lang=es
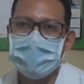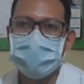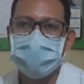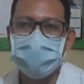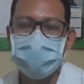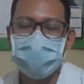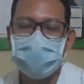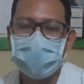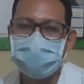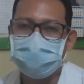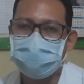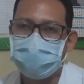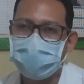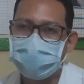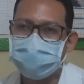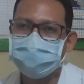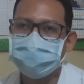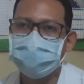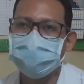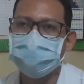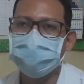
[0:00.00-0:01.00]

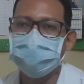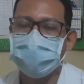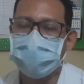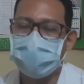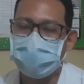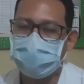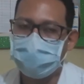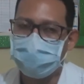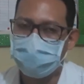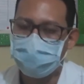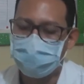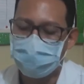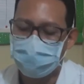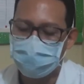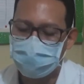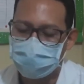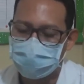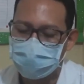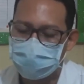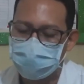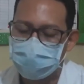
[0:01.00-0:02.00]
Igualmente, al
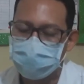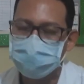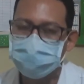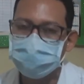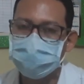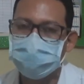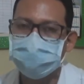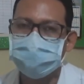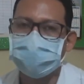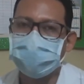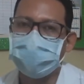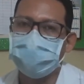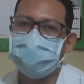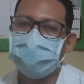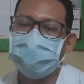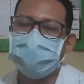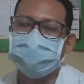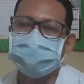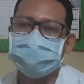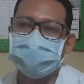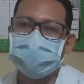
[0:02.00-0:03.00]
conjunto se
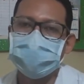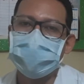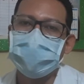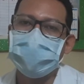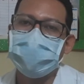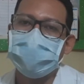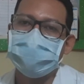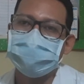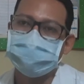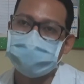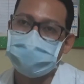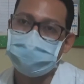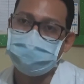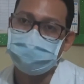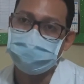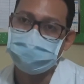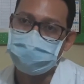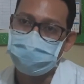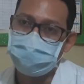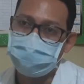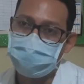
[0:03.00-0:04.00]
debe hacer el
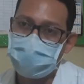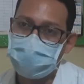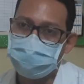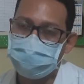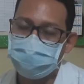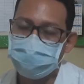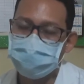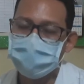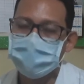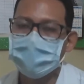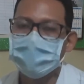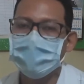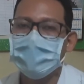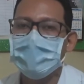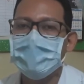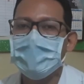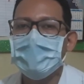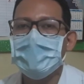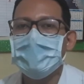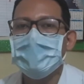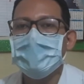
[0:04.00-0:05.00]
examen de mama.
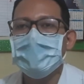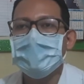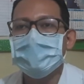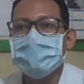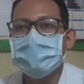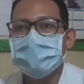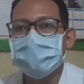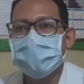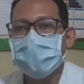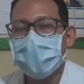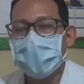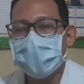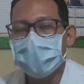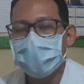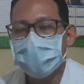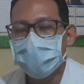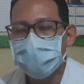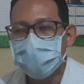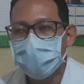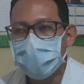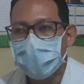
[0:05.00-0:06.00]

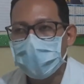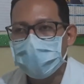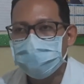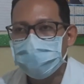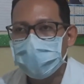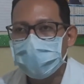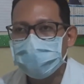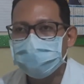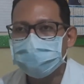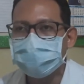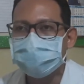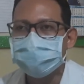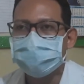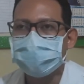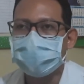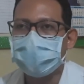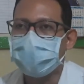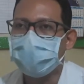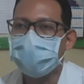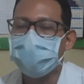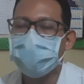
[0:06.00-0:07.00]
Igualmente,
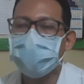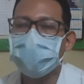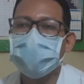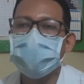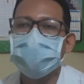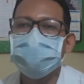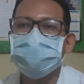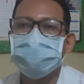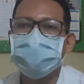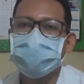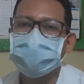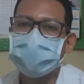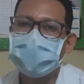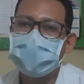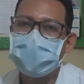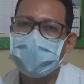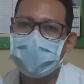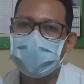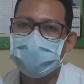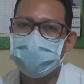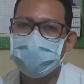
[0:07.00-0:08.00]
se le debe
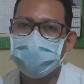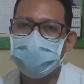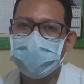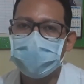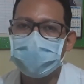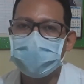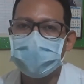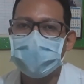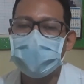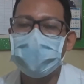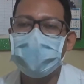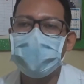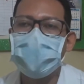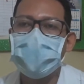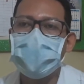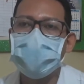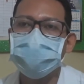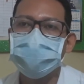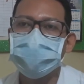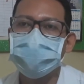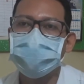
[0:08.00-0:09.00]
promocionar a la mujer el
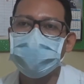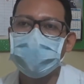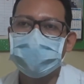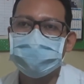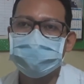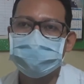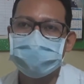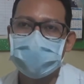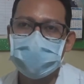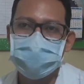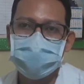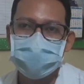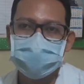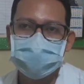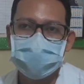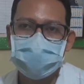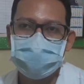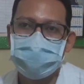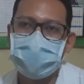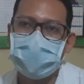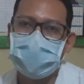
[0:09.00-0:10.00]
autoexamen
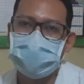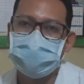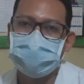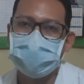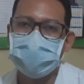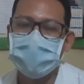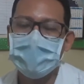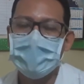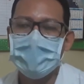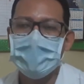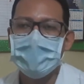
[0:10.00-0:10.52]
de mama.